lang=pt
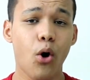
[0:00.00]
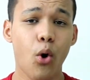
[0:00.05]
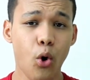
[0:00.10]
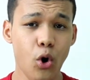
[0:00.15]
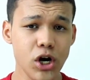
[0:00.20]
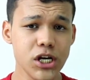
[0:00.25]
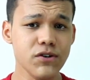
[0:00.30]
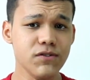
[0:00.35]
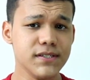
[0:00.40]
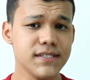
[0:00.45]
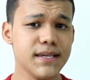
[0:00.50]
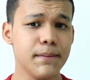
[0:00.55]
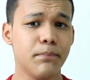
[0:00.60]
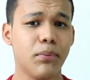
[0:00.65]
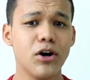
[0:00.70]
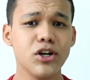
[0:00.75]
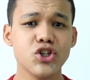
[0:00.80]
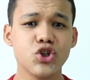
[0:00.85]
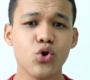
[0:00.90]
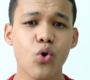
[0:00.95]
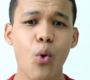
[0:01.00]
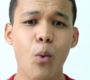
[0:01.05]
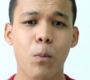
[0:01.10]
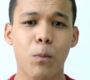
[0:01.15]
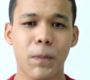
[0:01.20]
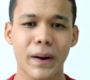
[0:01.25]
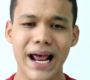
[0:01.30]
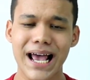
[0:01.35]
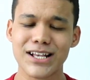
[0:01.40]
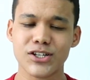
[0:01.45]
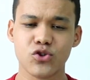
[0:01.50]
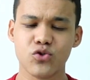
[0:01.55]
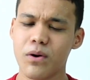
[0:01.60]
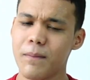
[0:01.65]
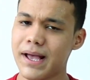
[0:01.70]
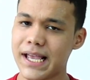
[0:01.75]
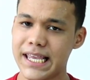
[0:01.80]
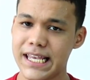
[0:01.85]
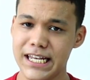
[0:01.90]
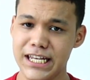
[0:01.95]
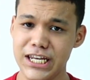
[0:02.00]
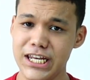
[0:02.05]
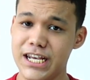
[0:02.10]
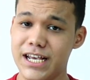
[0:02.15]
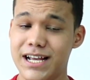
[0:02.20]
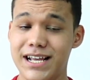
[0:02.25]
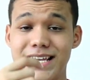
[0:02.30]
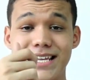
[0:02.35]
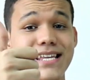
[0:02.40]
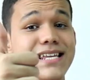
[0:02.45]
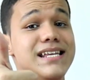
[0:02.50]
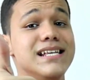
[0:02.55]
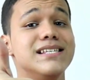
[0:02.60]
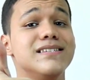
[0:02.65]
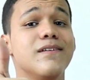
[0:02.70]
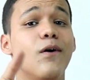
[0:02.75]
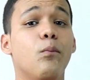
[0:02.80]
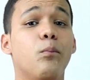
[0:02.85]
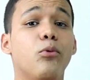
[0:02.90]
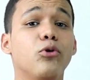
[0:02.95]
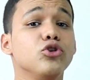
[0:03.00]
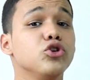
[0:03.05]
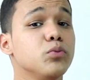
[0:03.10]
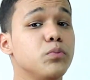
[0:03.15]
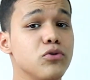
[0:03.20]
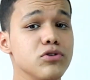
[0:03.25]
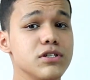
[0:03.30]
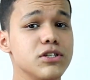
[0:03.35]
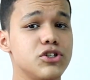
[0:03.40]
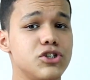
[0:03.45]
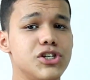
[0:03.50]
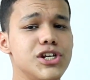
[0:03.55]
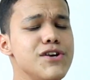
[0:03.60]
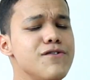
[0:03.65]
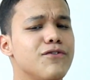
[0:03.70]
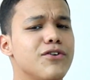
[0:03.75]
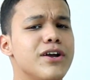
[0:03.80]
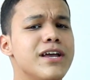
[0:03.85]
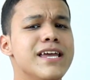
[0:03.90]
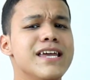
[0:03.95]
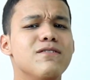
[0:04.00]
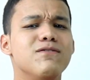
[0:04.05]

Hoje você pode comprar sua maquininha e isso é um ponto positivo.